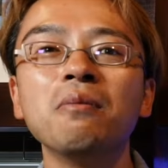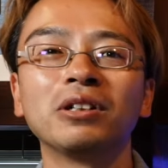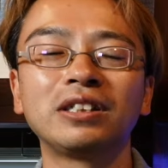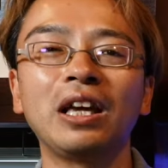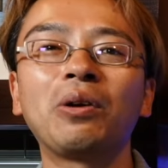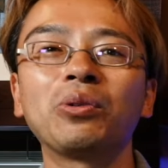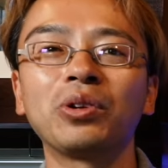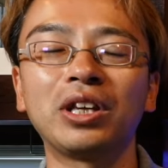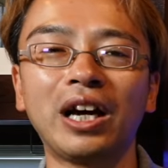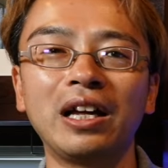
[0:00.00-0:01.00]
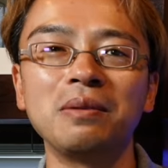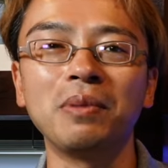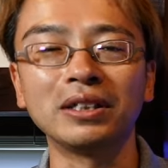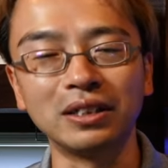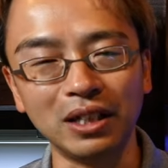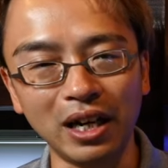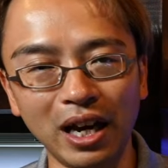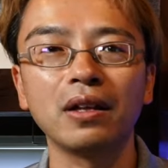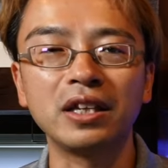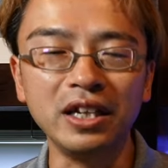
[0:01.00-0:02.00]
まあ、ぜひこの機会にまず
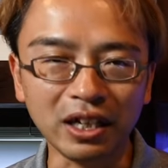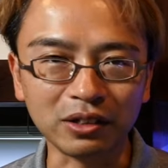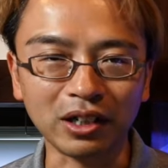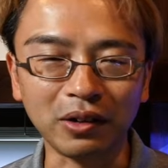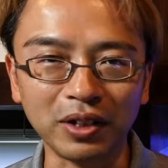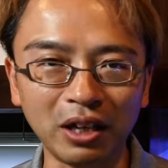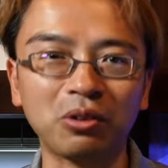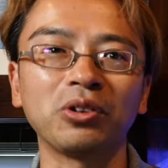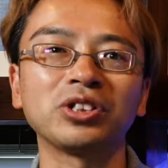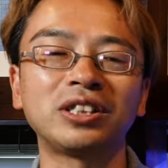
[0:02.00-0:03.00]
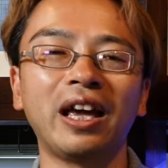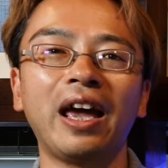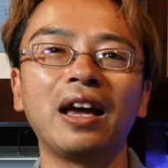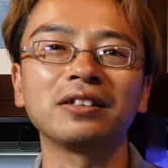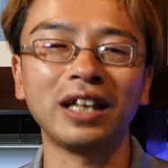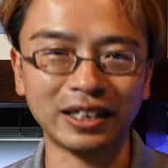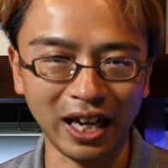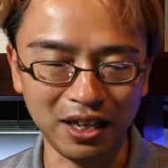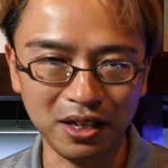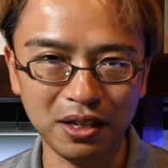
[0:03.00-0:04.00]
気になる方はゲットしてください、